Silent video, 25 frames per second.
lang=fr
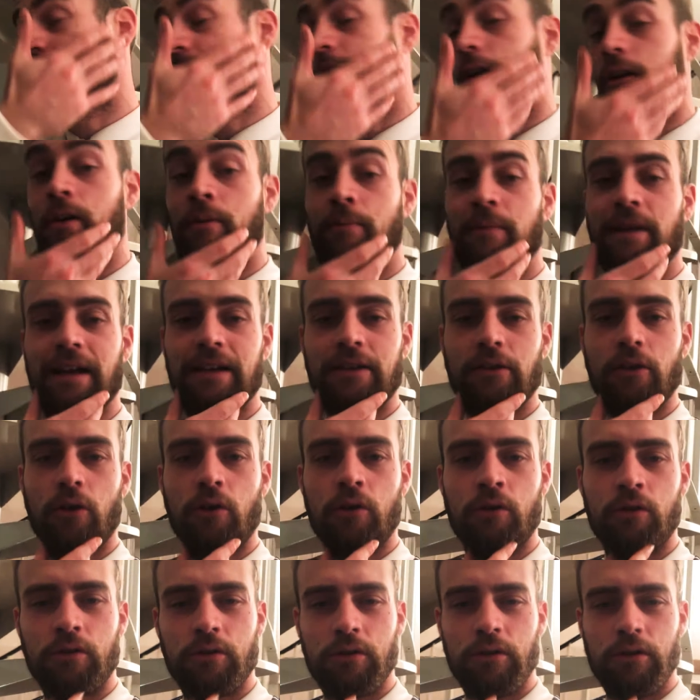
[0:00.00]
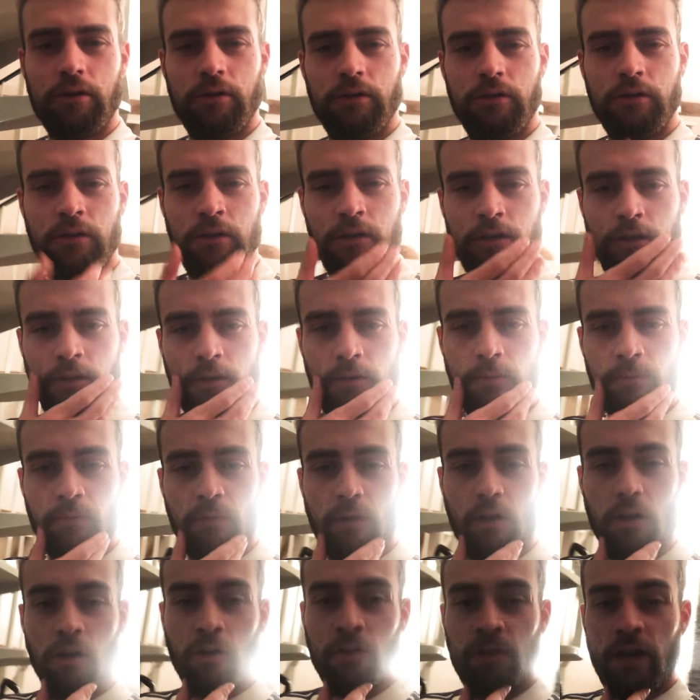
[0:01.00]
y a quand même 4 ans euh,
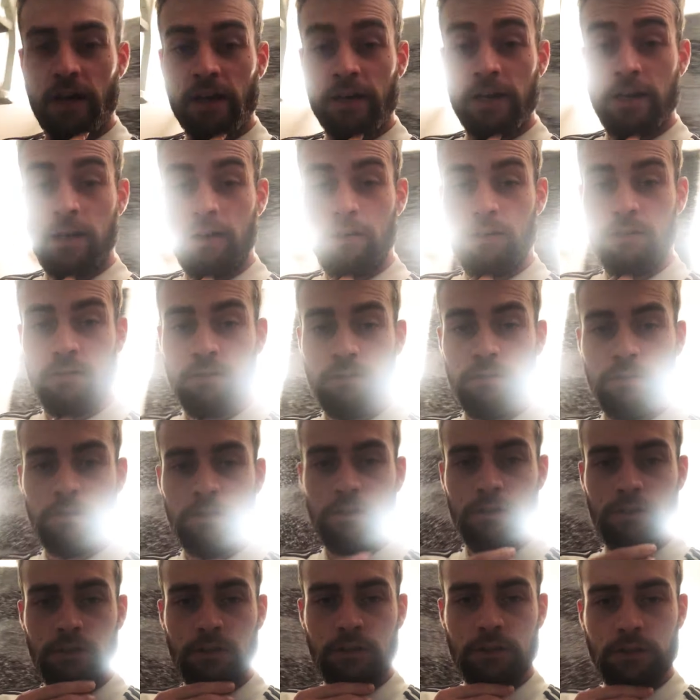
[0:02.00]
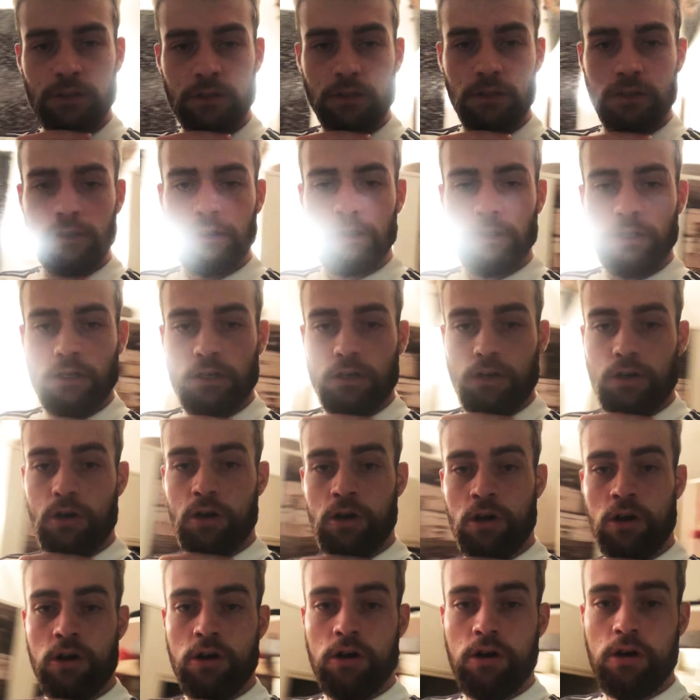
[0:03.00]
en arrière.
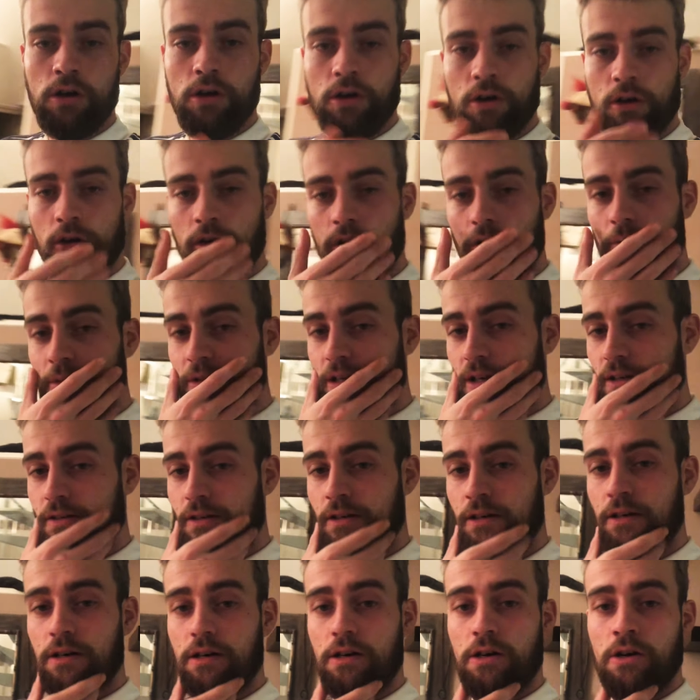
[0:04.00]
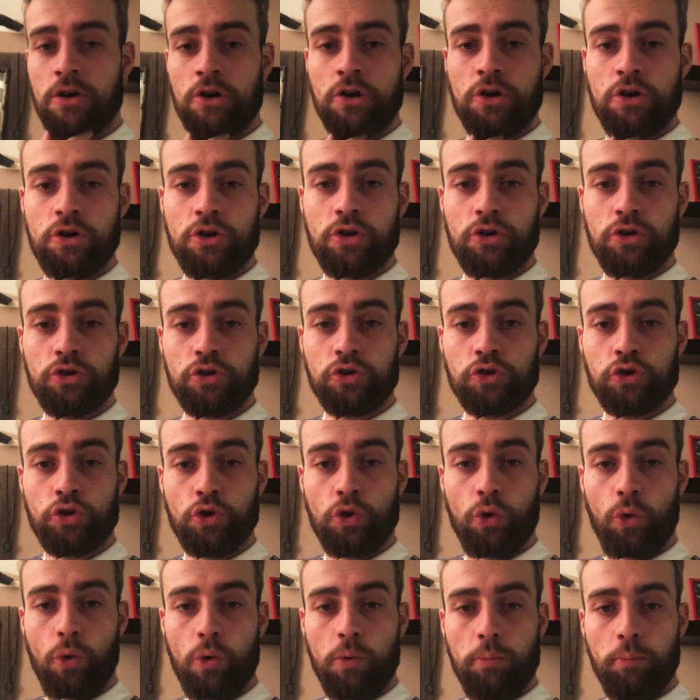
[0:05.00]
Euh, comment dire ça euh, Je
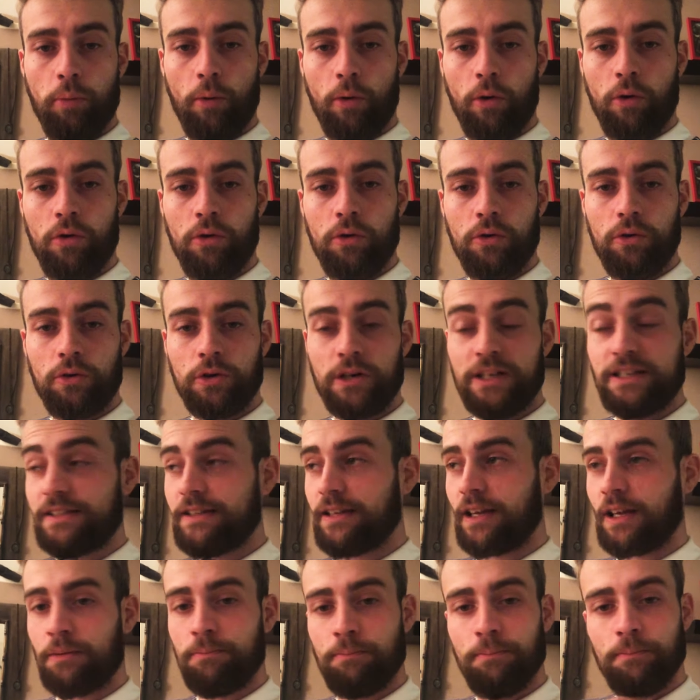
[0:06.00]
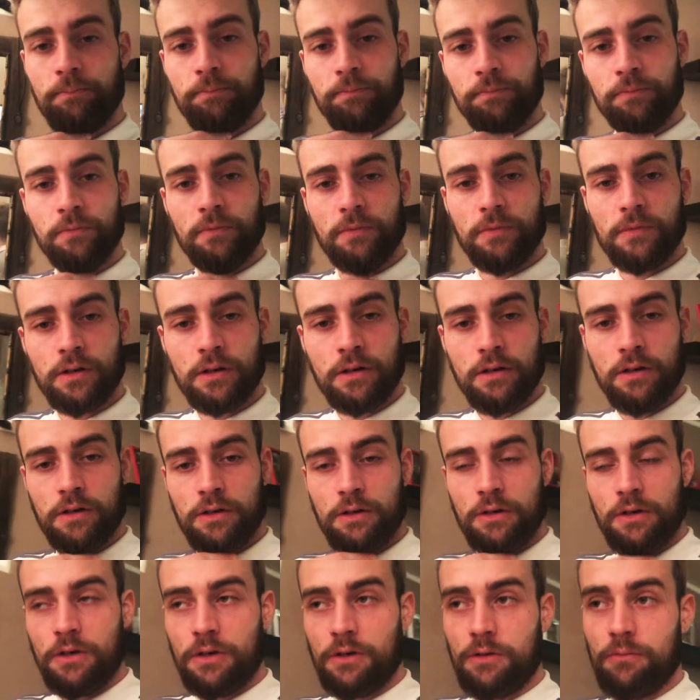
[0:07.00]
reprends les streams.
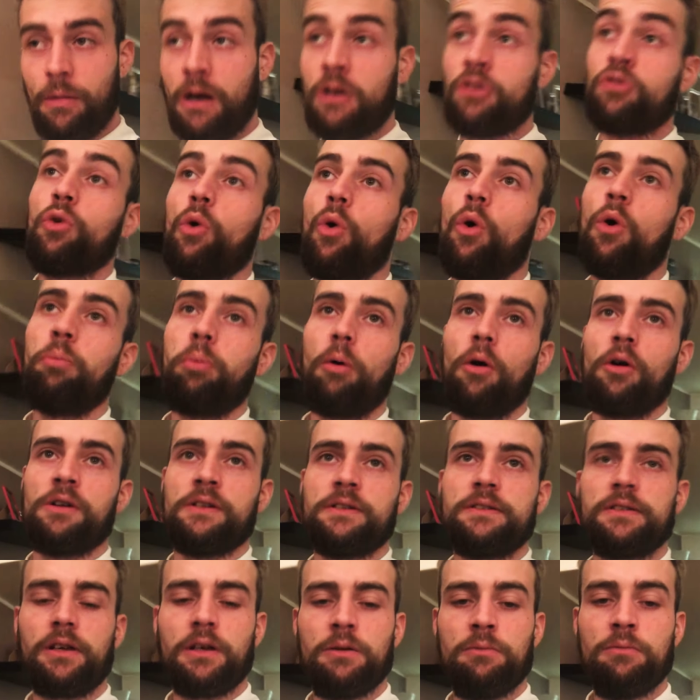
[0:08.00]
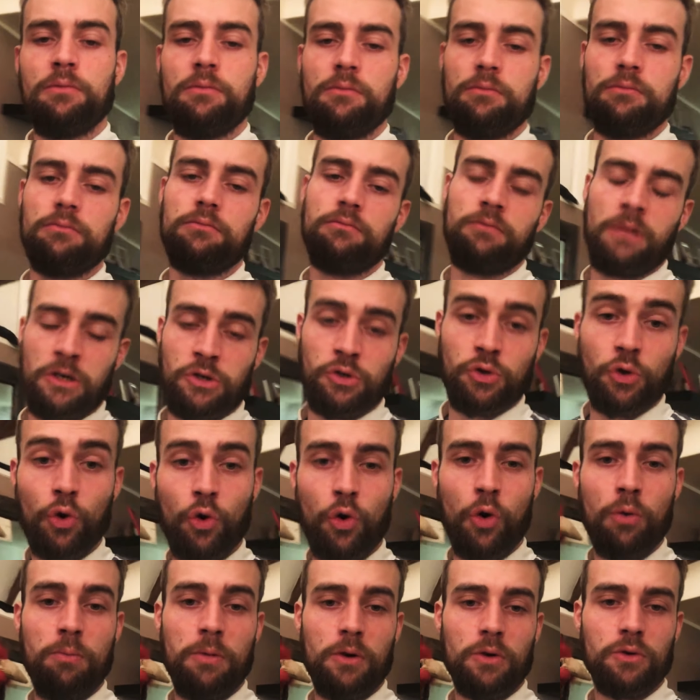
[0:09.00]
Bah, je reprends les streams. Bah, je
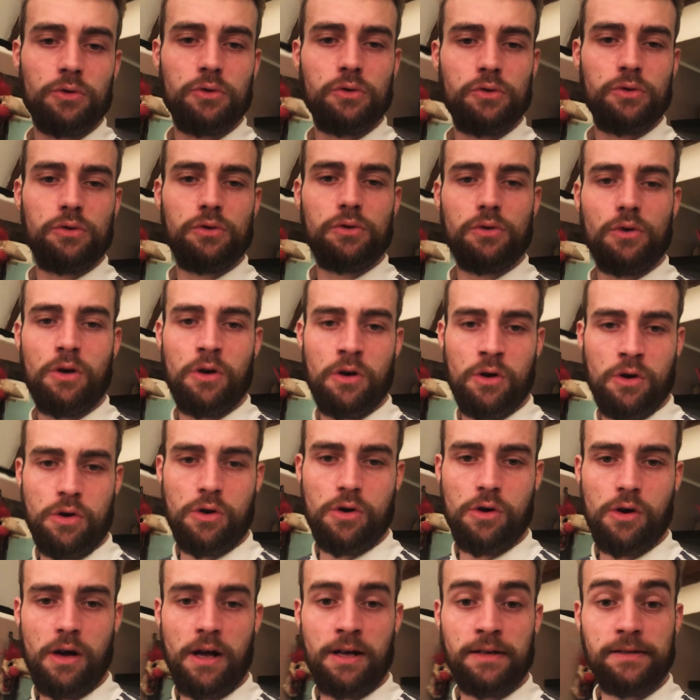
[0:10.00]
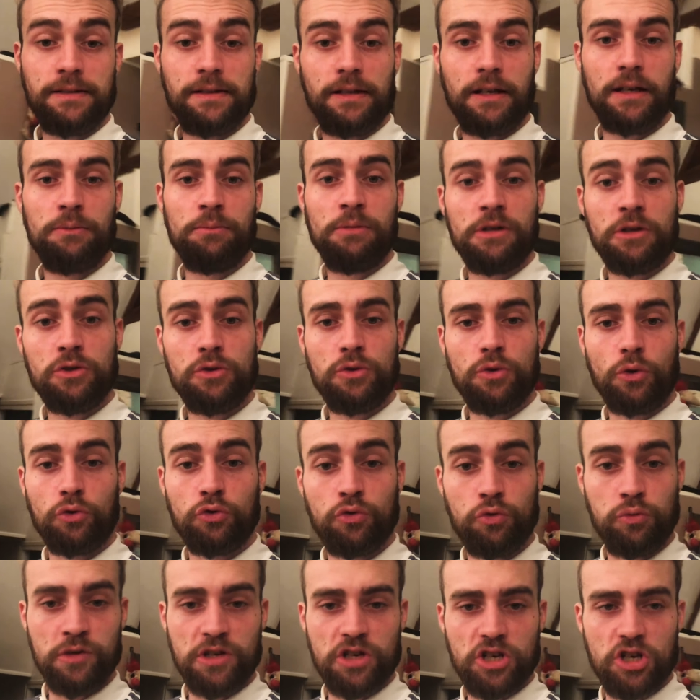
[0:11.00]
commence à streamer sur
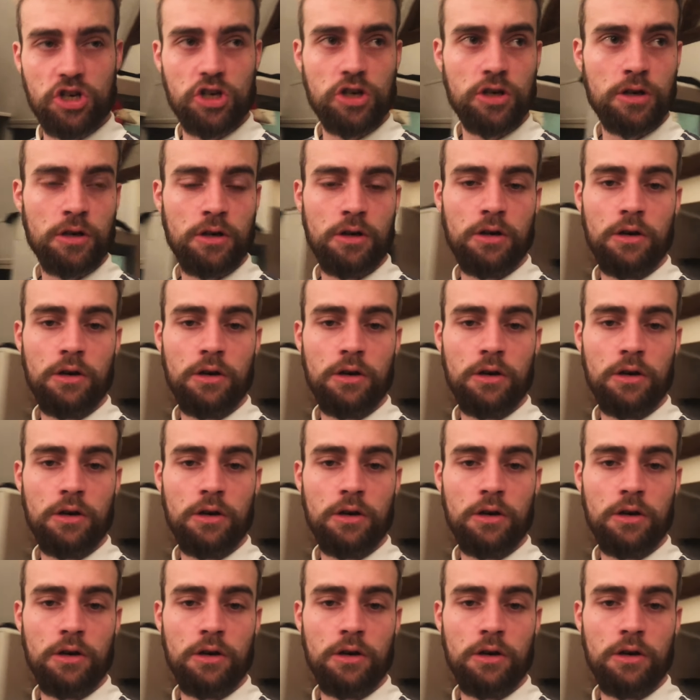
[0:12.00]
Twitch.